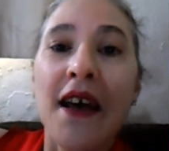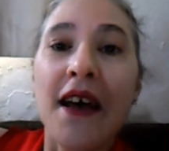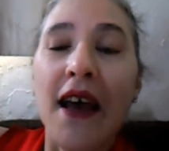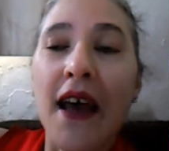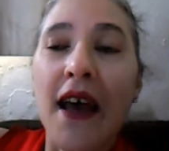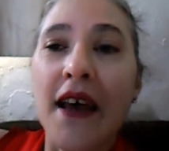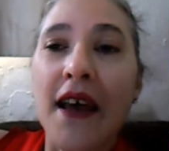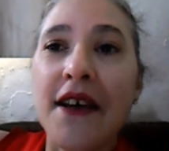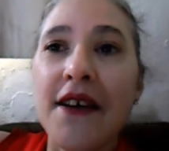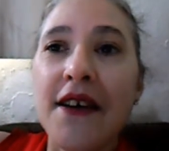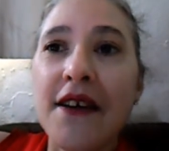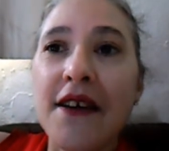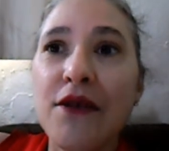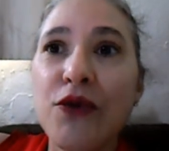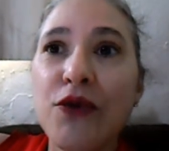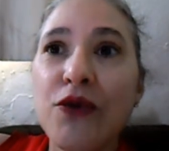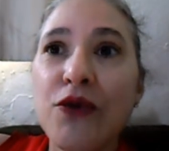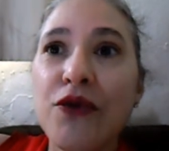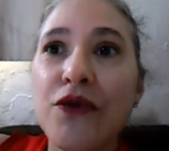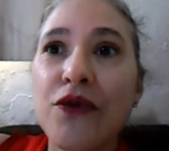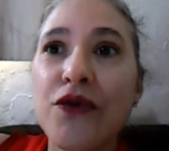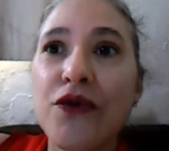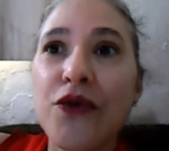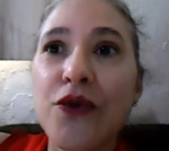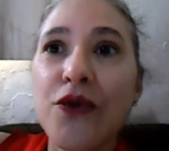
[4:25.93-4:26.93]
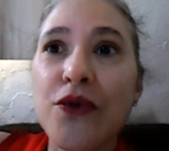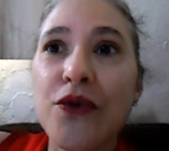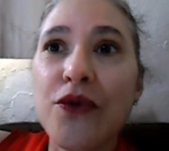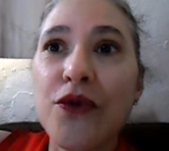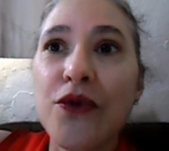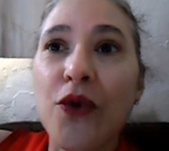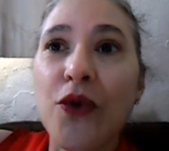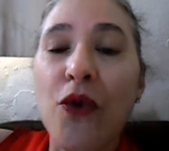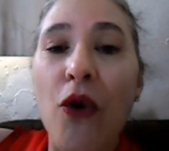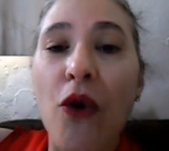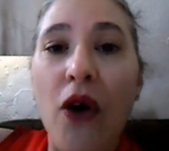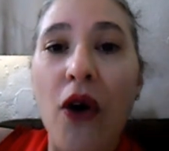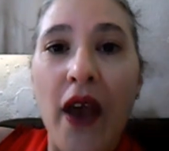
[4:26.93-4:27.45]
é ir no, no,
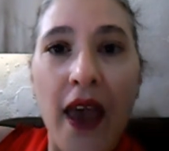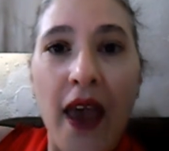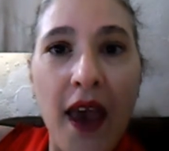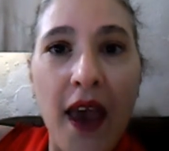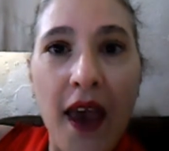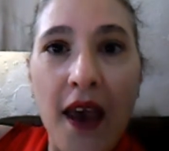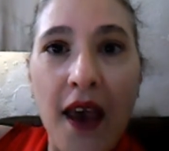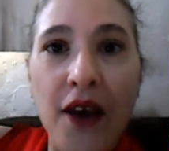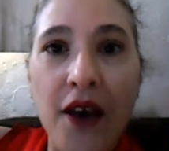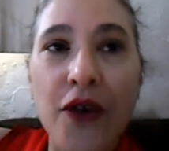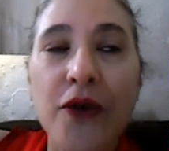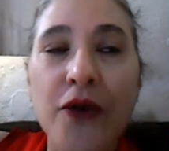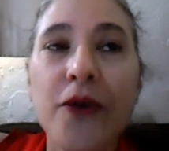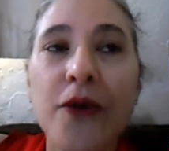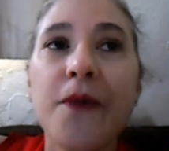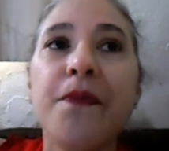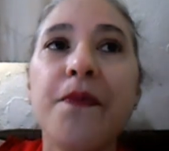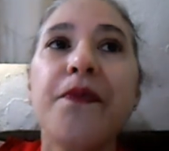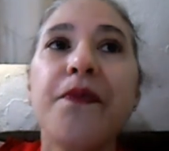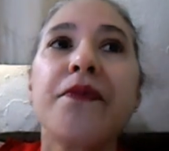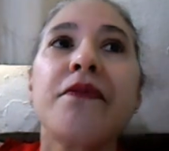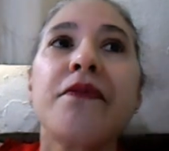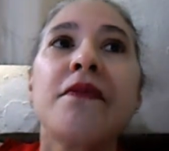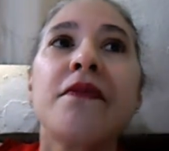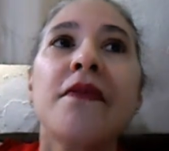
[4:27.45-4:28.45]
no correio,